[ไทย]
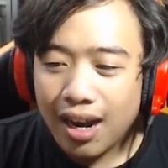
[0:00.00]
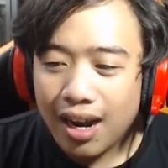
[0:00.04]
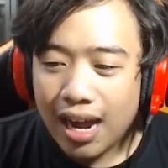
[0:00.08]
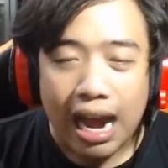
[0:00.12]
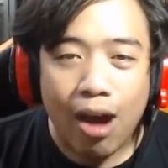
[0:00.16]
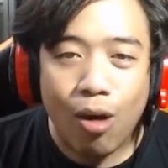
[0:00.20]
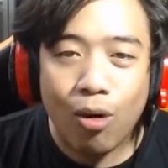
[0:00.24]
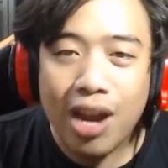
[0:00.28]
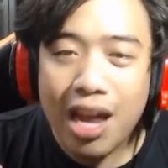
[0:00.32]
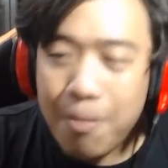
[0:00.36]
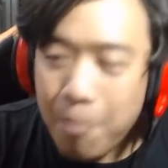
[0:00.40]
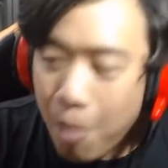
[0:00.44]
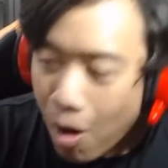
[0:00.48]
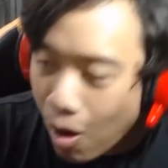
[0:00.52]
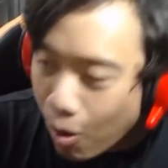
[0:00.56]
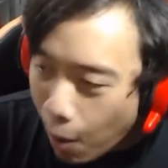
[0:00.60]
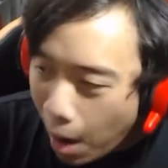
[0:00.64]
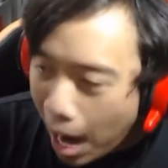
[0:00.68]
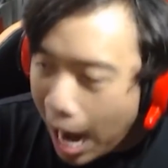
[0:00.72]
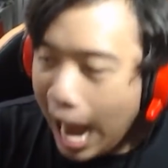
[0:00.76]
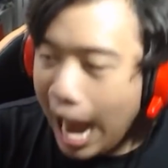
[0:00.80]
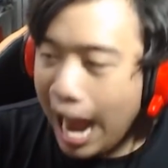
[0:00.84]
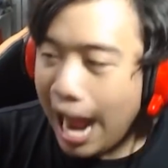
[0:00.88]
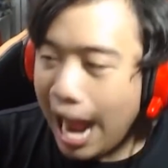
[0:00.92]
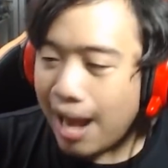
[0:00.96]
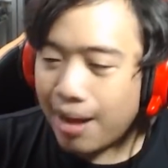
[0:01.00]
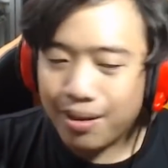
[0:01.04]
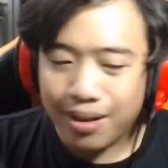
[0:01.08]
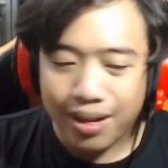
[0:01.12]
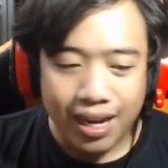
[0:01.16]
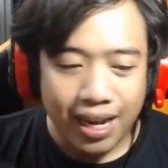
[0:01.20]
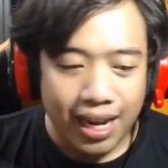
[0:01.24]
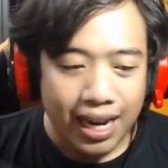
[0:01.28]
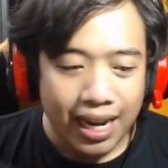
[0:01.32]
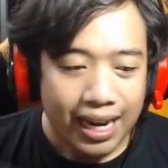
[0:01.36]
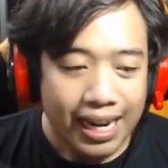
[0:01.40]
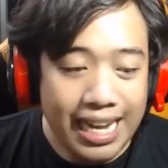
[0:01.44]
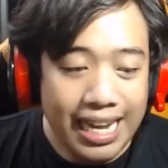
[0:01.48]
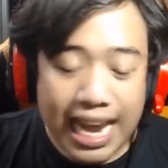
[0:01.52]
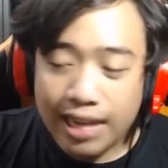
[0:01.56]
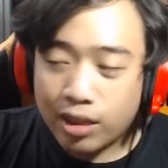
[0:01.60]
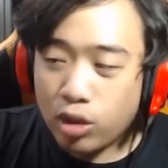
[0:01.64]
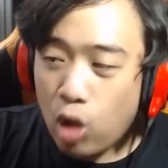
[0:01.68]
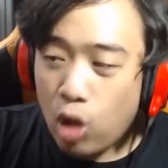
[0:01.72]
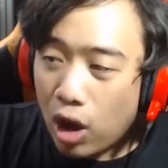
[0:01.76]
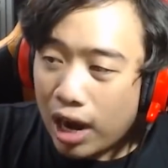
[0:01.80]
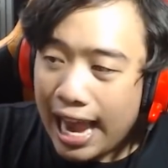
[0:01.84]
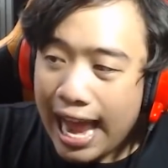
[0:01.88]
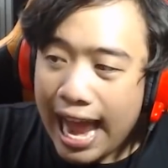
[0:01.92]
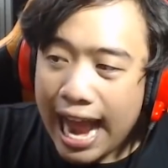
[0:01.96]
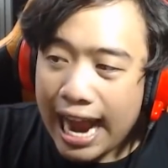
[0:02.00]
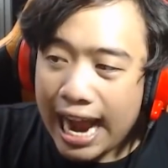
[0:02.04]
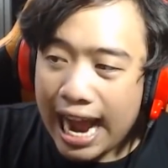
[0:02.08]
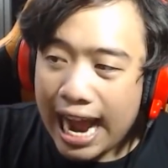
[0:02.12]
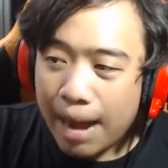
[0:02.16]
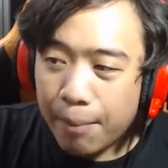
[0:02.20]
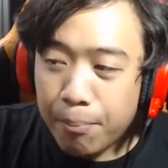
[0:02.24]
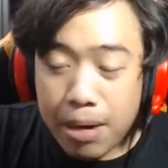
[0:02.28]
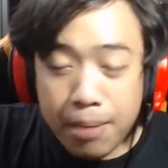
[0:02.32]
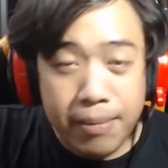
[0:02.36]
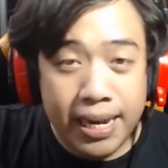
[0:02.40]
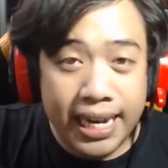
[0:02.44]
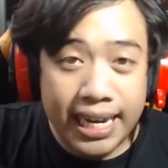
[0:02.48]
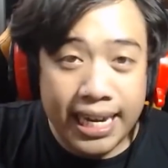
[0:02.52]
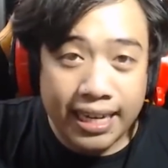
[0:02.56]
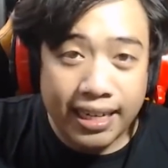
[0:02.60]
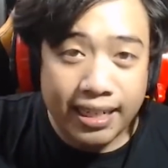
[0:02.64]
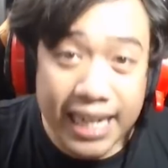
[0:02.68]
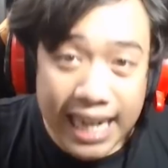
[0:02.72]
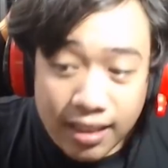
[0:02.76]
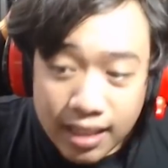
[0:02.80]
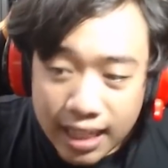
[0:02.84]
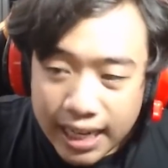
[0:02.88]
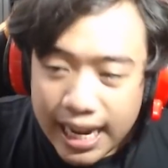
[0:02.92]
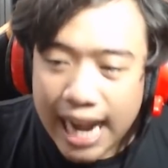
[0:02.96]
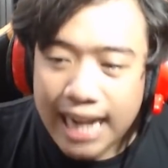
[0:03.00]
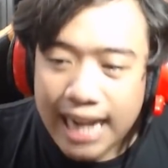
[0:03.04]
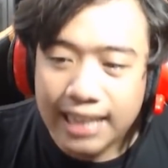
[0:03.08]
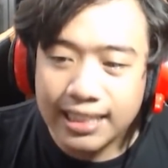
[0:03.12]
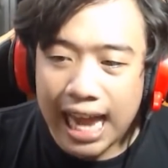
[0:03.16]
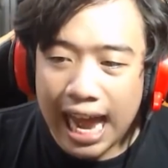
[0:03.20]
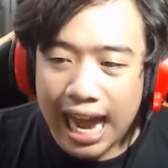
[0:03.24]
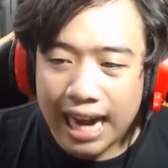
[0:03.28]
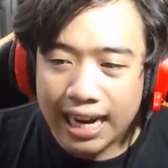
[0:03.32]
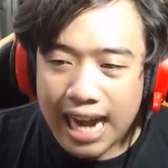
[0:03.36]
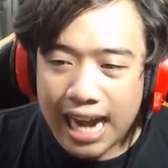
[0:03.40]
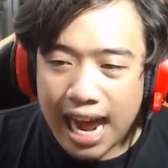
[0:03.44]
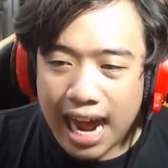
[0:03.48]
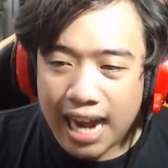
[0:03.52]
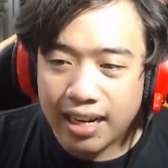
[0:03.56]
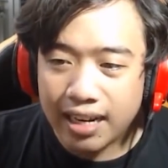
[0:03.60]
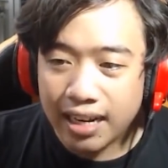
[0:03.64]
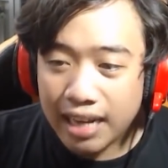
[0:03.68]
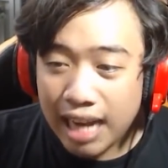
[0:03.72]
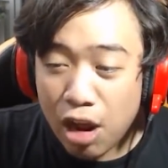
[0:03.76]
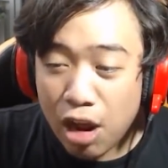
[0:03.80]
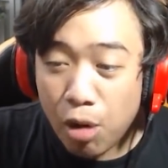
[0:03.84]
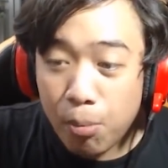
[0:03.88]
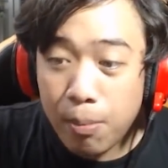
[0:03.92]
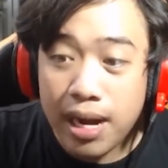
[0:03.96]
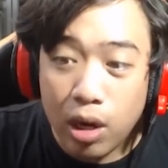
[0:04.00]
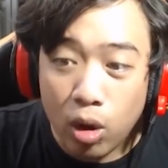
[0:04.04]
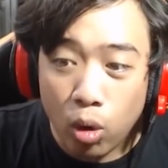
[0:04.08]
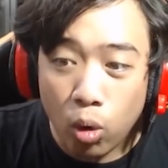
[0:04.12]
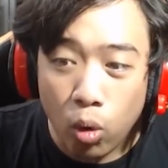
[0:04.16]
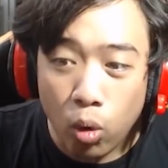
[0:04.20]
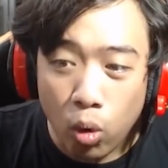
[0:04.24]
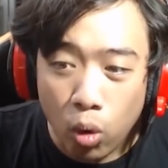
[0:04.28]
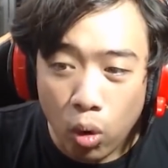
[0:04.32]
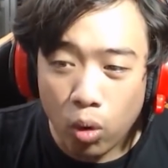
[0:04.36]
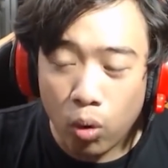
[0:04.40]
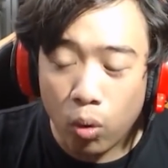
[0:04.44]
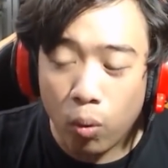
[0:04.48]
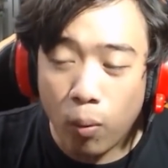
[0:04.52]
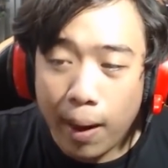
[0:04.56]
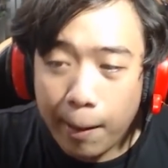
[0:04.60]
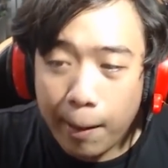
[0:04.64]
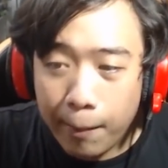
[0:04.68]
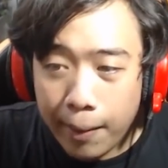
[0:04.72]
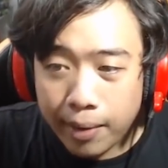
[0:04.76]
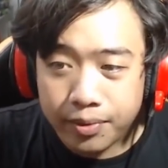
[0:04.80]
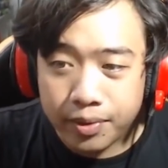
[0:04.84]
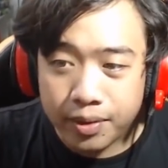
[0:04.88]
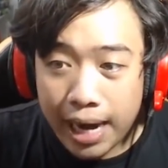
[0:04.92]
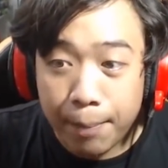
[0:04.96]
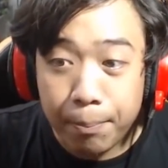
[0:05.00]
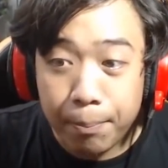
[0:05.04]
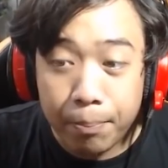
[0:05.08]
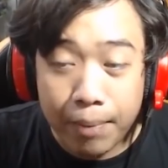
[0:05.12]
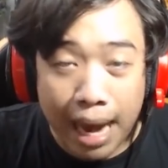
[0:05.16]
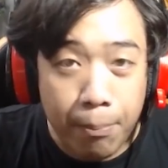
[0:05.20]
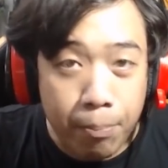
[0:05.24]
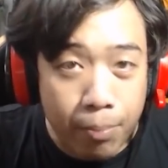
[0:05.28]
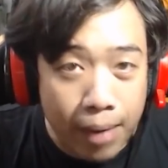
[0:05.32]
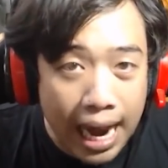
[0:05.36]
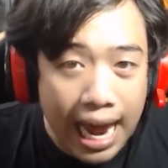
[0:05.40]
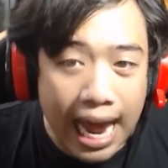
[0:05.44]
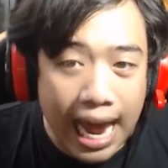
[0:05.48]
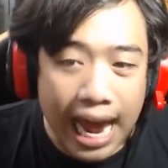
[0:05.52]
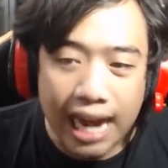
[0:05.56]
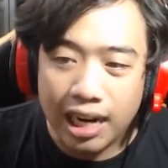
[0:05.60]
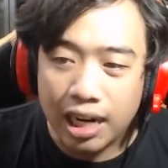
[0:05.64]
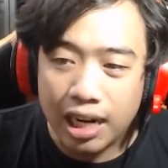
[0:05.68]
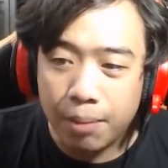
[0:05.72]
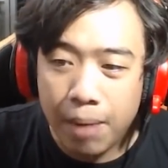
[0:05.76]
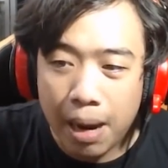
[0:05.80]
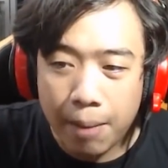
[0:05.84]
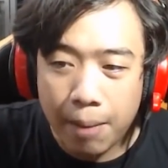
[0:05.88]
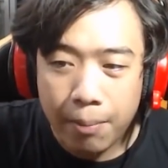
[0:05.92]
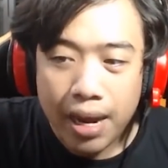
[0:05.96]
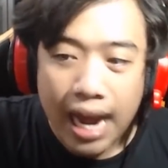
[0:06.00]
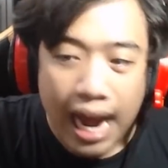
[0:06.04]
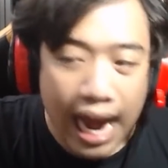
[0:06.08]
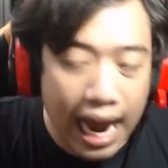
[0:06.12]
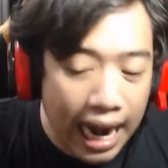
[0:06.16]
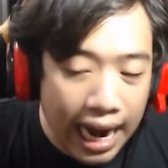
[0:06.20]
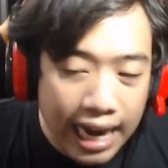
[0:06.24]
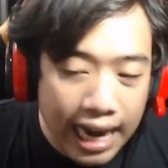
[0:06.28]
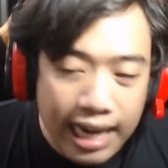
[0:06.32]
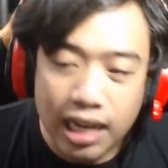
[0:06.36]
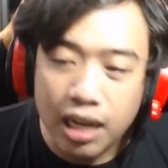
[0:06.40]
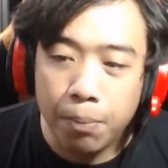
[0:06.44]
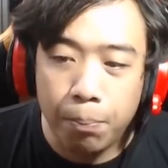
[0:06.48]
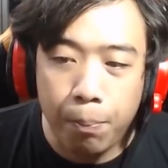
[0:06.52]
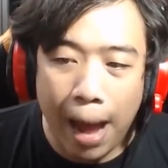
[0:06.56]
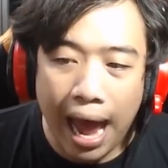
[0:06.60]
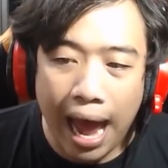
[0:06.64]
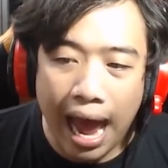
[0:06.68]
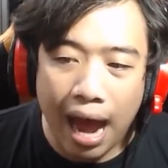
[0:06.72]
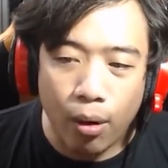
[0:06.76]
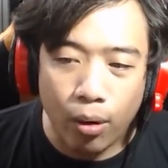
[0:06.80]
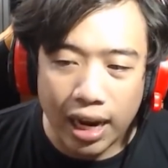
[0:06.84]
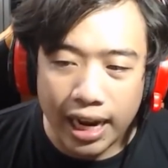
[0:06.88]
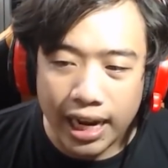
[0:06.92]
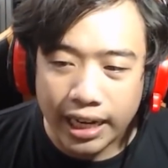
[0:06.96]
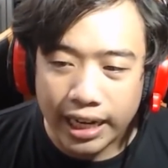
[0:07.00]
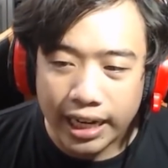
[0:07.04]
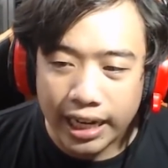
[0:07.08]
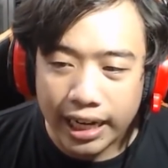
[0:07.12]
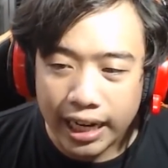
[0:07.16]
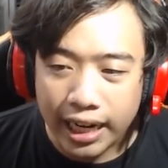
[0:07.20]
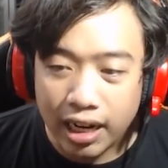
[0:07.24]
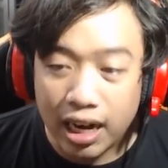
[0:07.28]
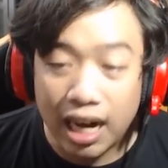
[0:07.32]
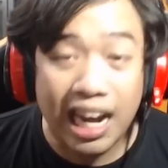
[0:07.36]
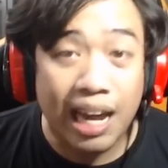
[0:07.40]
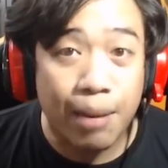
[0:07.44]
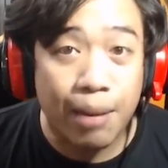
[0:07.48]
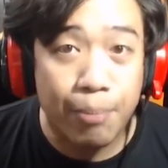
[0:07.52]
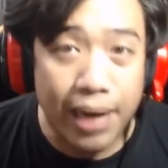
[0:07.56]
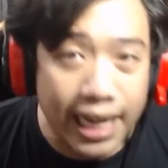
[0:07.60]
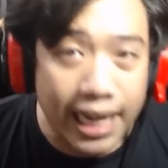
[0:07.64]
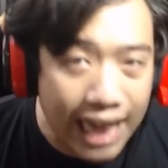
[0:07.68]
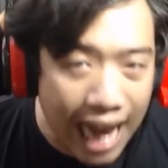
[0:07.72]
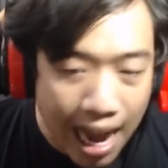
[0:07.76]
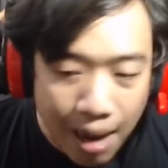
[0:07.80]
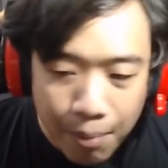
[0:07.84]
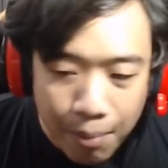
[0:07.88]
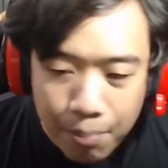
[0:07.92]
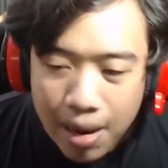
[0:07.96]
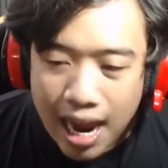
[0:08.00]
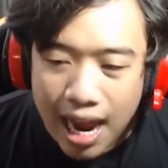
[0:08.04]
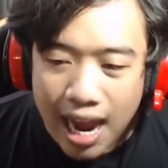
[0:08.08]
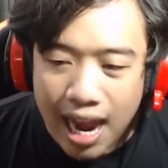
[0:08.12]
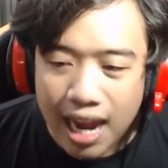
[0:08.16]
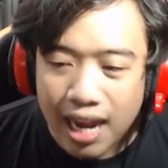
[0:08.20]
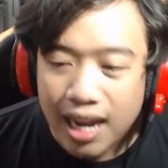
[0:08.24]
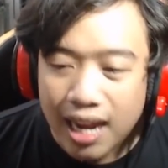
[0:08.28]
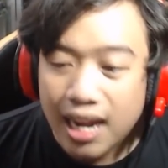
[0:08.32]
เขาเลยบอกว่าเนี่ยตอนแรกอะไม่มีนักแสดงฉากนั้น แล้วไม่รู้ว่าแบบเอฟรับงานหรือแบบอะไรหรือเปล่าอะไรอย่างนี้ก็เลยไม่ได้ทักมา